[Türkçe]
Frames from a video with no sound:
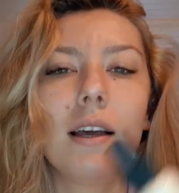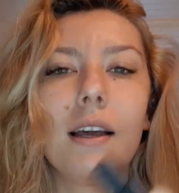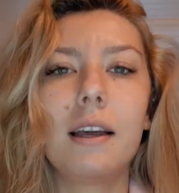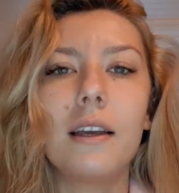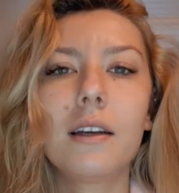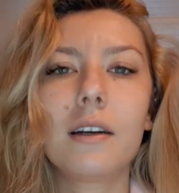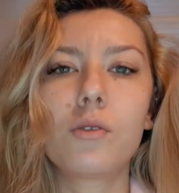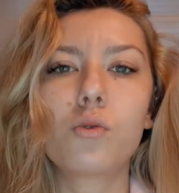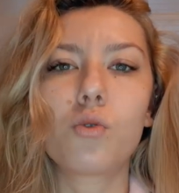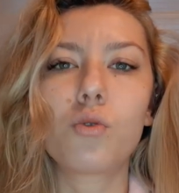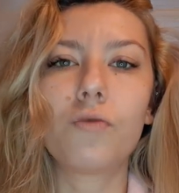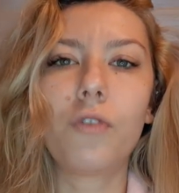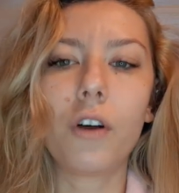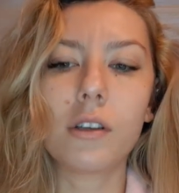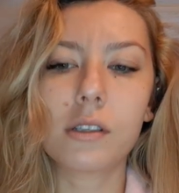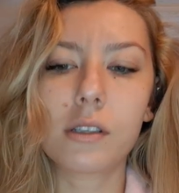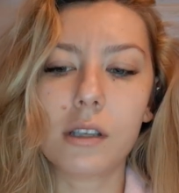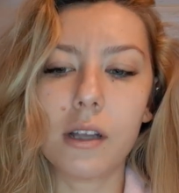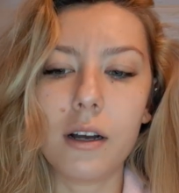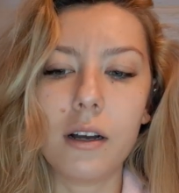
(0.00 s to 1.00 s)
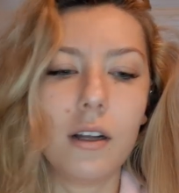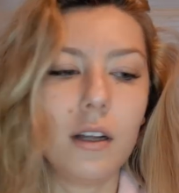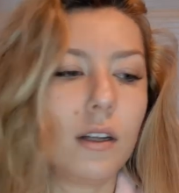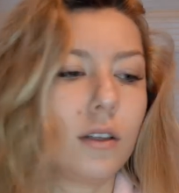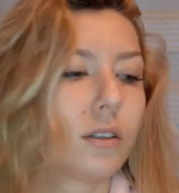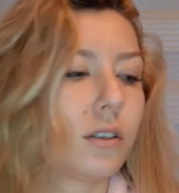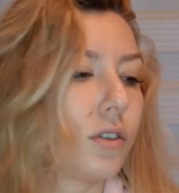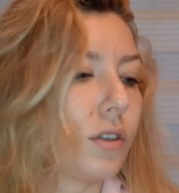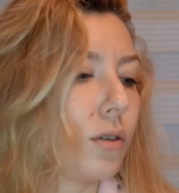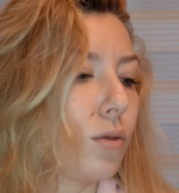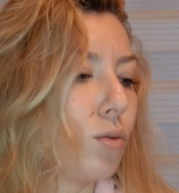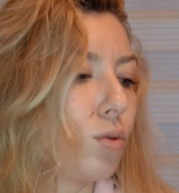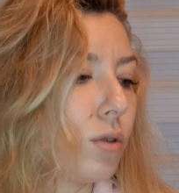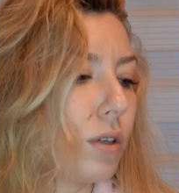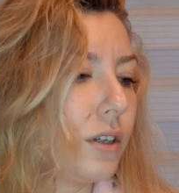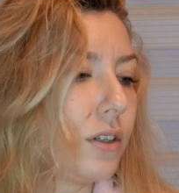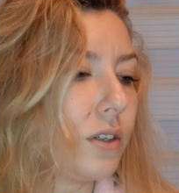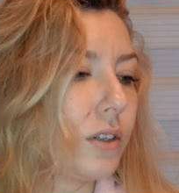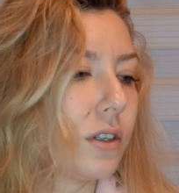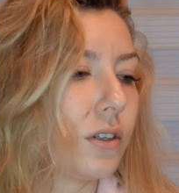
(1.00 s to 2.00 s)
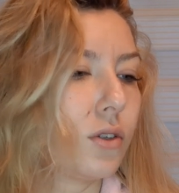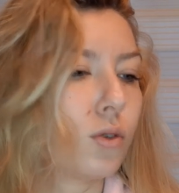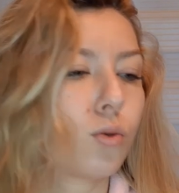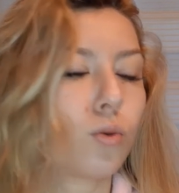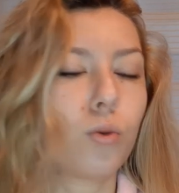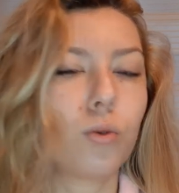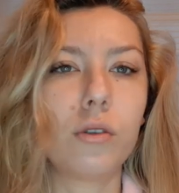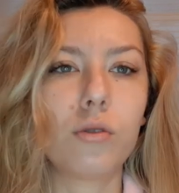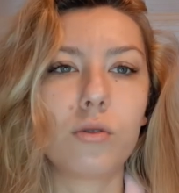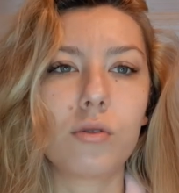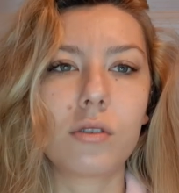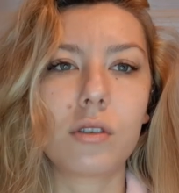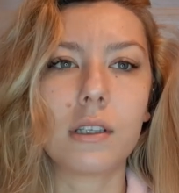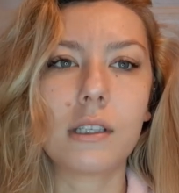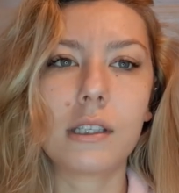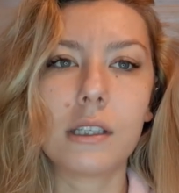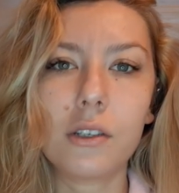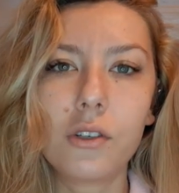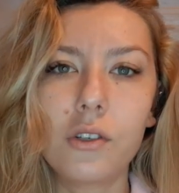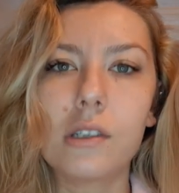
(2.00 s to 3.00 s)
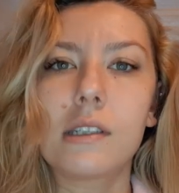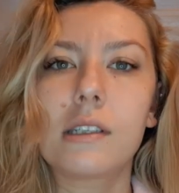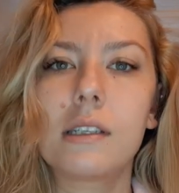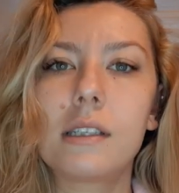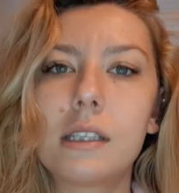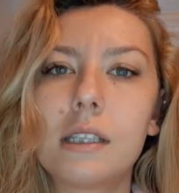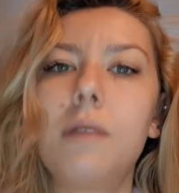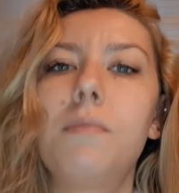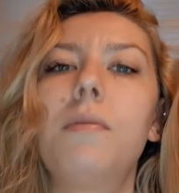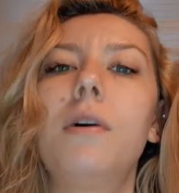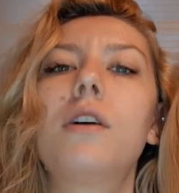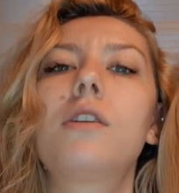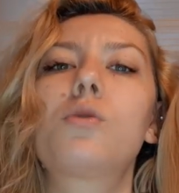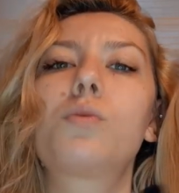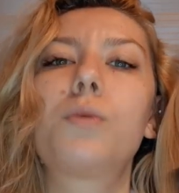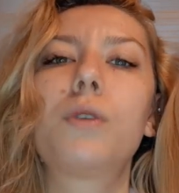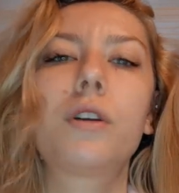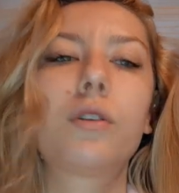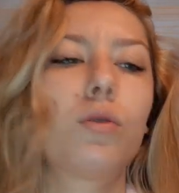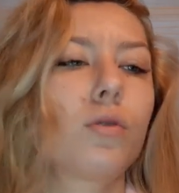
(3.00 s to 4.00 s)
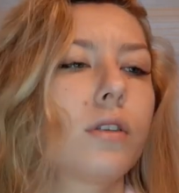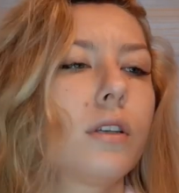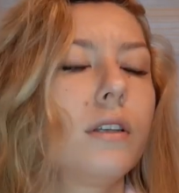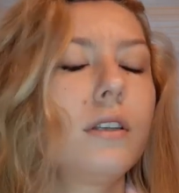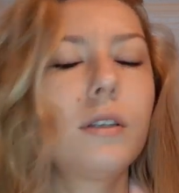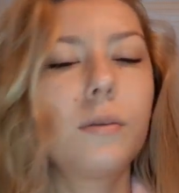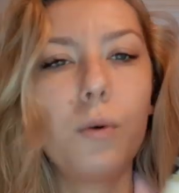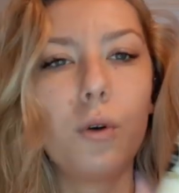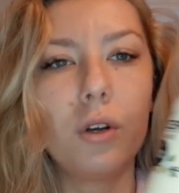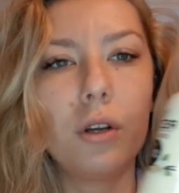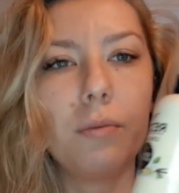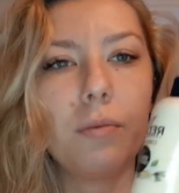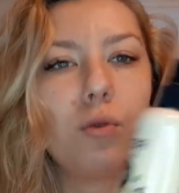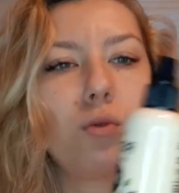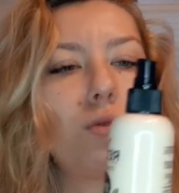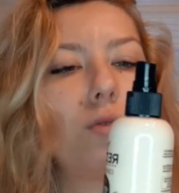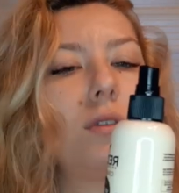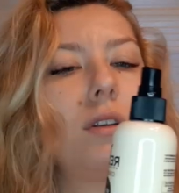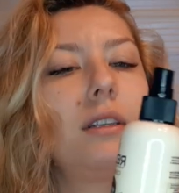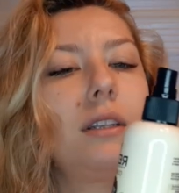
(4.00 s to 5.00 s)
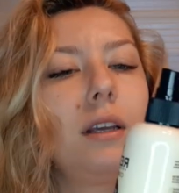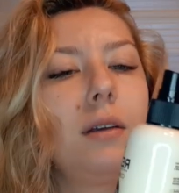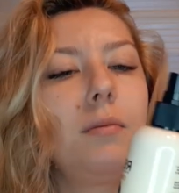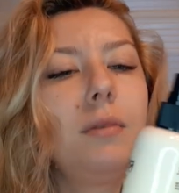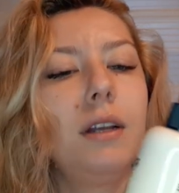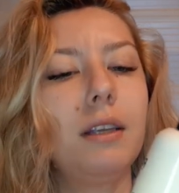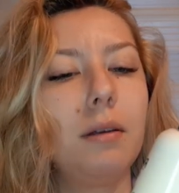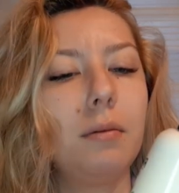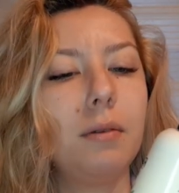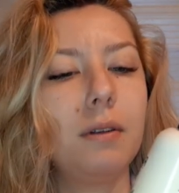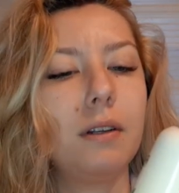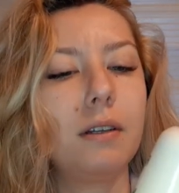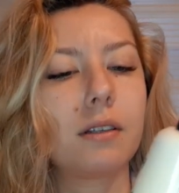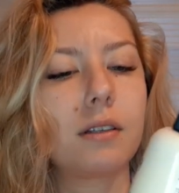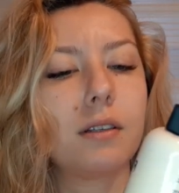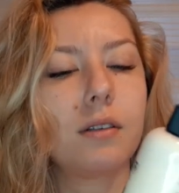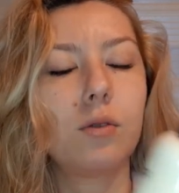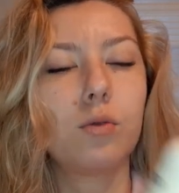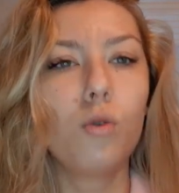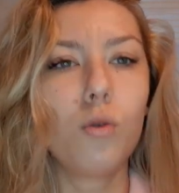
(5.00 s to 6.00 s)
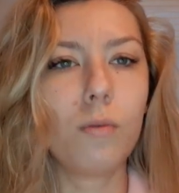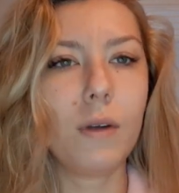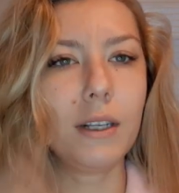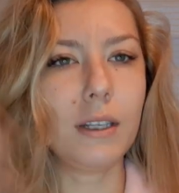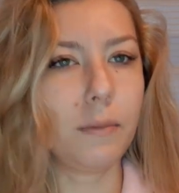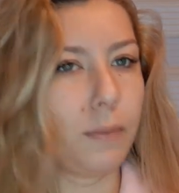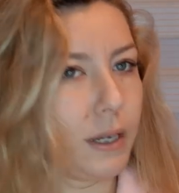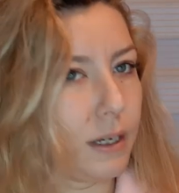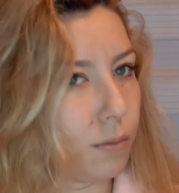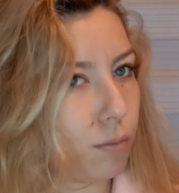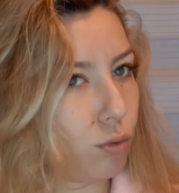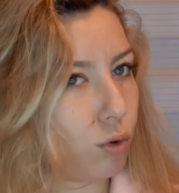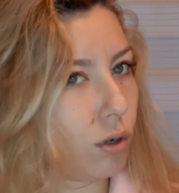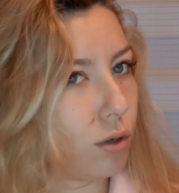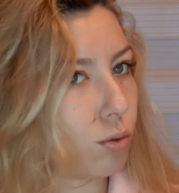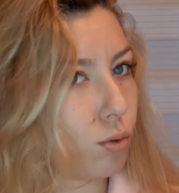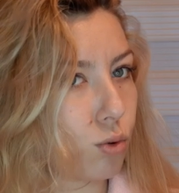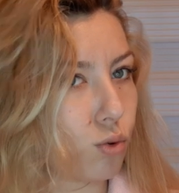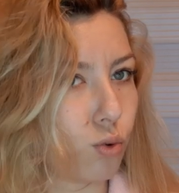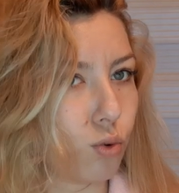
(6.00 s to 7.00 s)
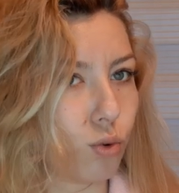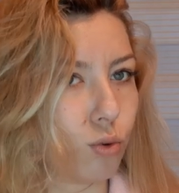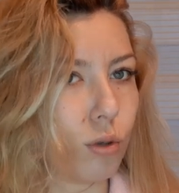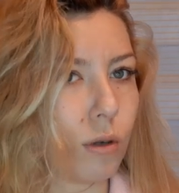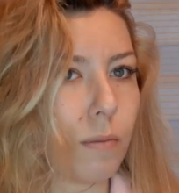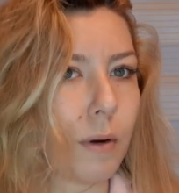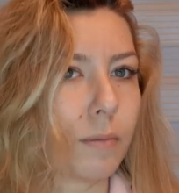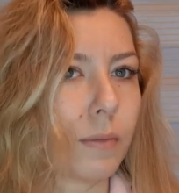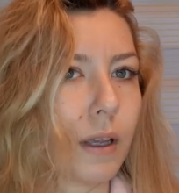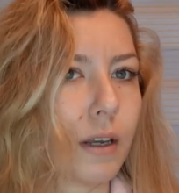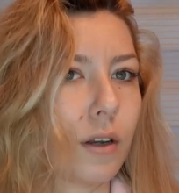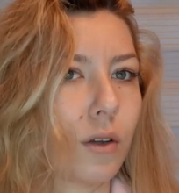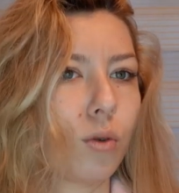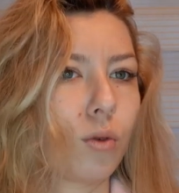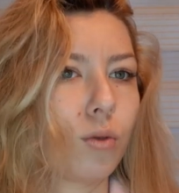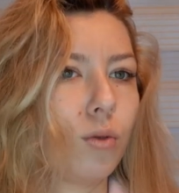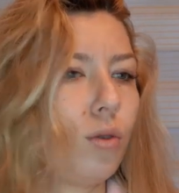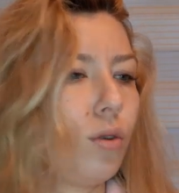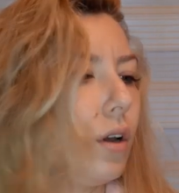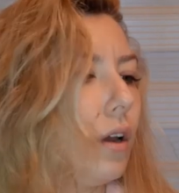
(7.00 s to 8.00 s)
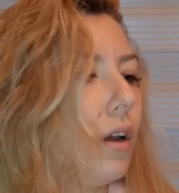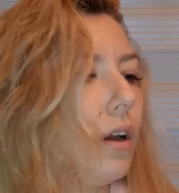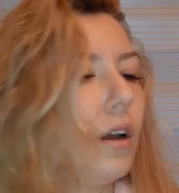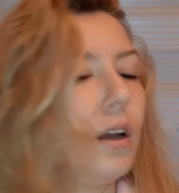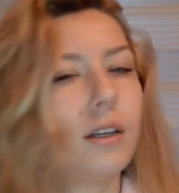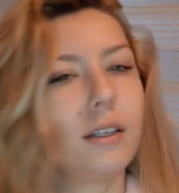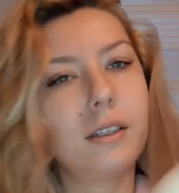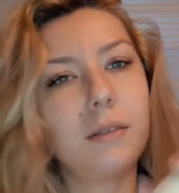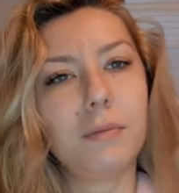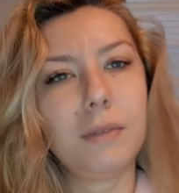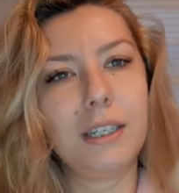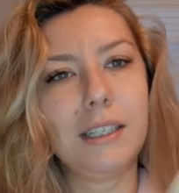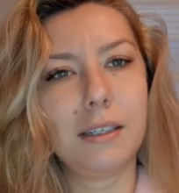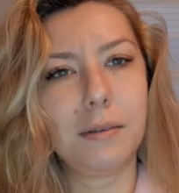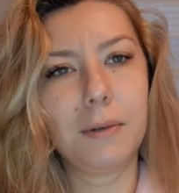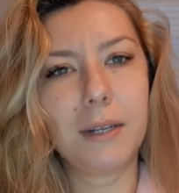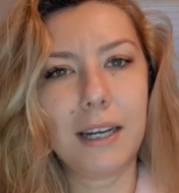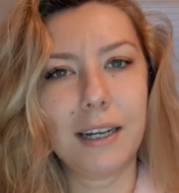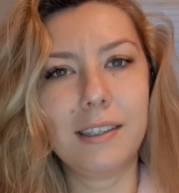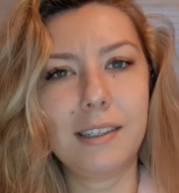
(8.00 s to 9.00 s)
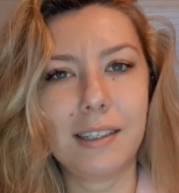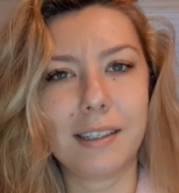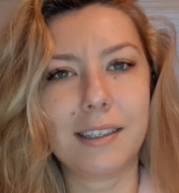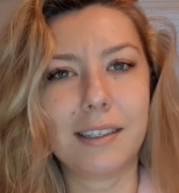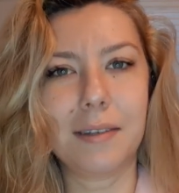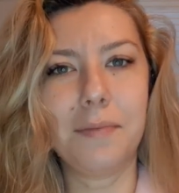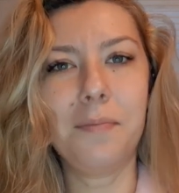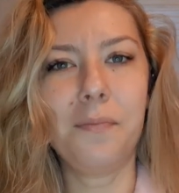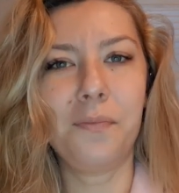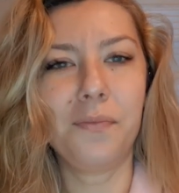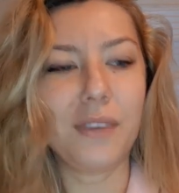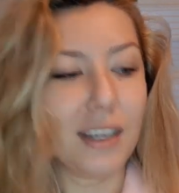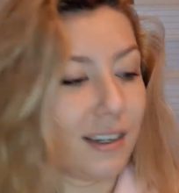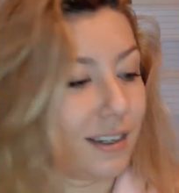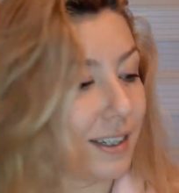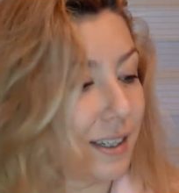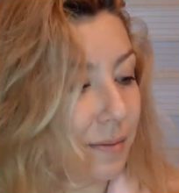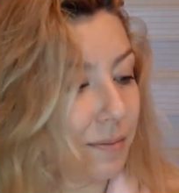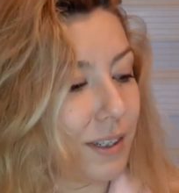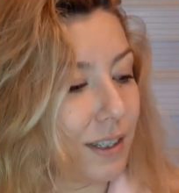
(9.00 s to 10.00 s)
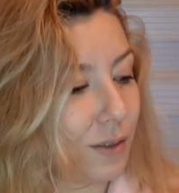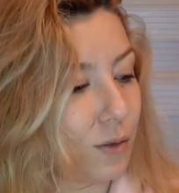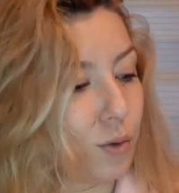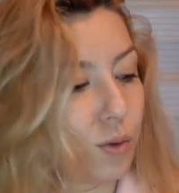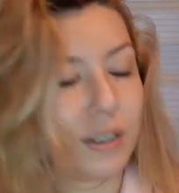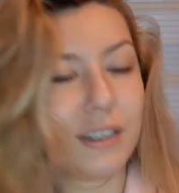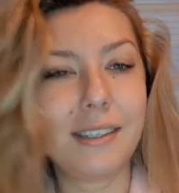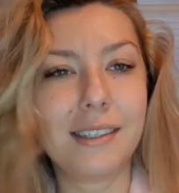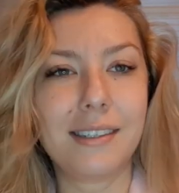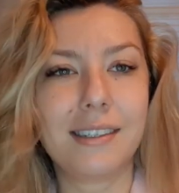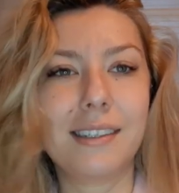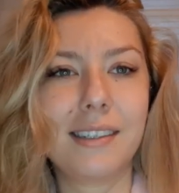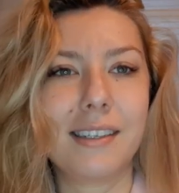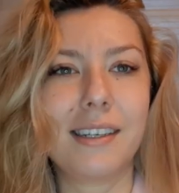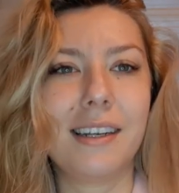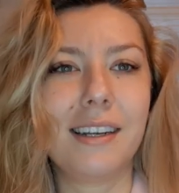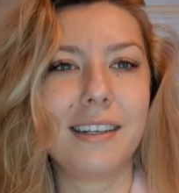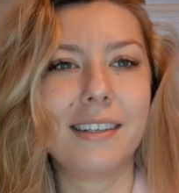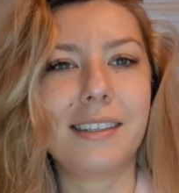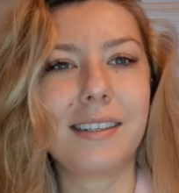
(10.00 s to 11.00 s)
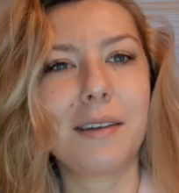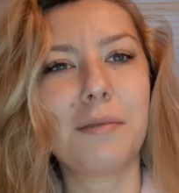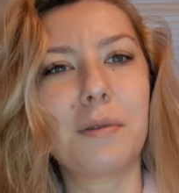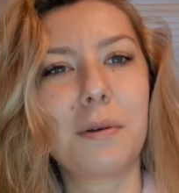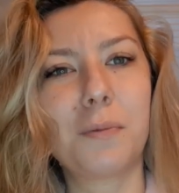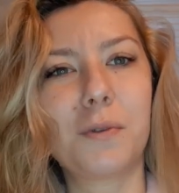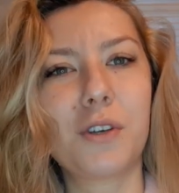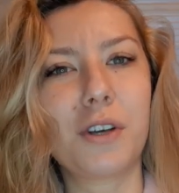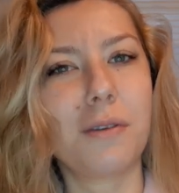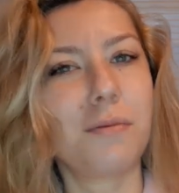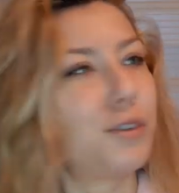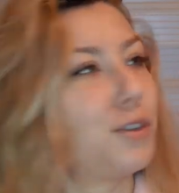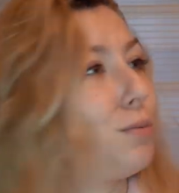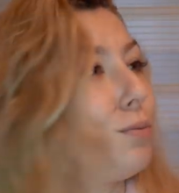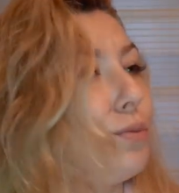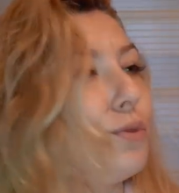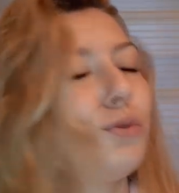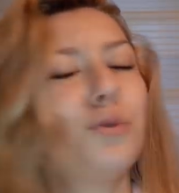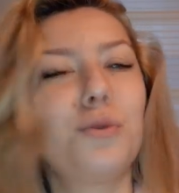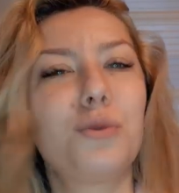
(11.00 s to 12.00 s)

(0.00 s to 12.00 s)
Eğer çok fazla işte düzleştirici kullanıyorsanız, saçınızı ısıya maruz bırakıyorsanız böyle bir üründe temin edebilirsiniz. Normalde benim bunu az önce uygulamam gerekiyordu. Şimdi iyice bir karıştırayım. Şimdi düzleştiriciyle işlem yapacağım için bunu